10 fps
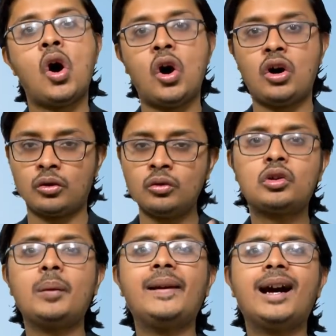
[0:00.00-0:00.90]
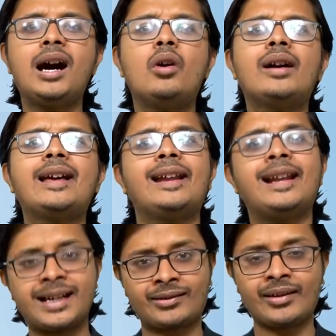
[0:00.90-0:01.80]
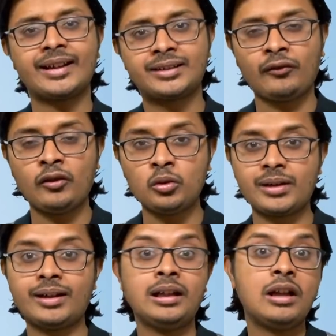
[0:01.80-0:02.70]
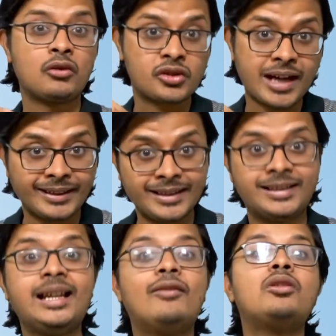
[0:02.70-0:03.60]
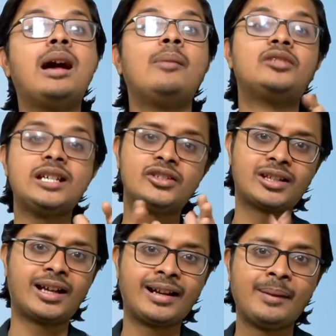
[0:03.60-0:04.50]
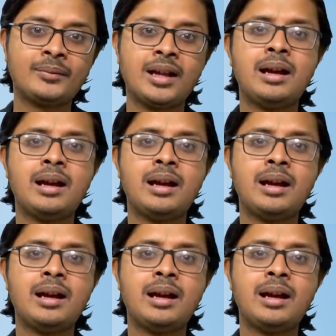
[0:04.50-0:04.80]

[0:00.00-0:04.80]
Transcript: और उनको भी लगा होगा कि यार इलेक्ट्रिक इज़ द फ्यूचर तो शायद इसीलिए वो नाम चेंज कर रहे हैं